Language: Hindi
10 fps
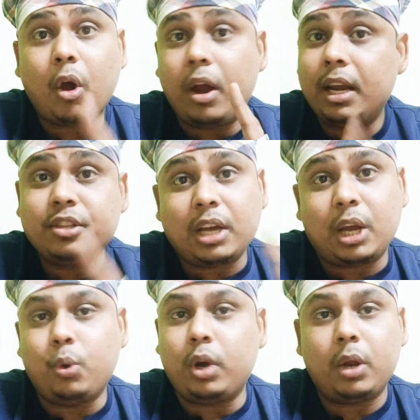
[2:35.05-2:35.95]
ऑनलाइन
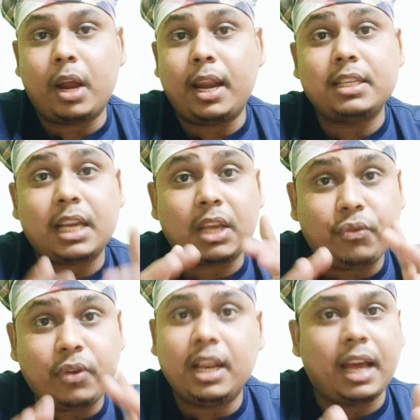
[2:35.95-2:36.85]
चालू होने वाला है जाके
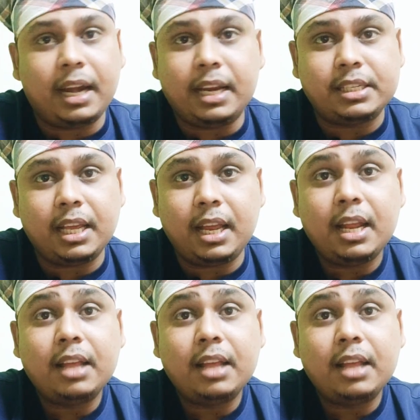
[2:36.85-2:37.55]
फिल कर लीजिए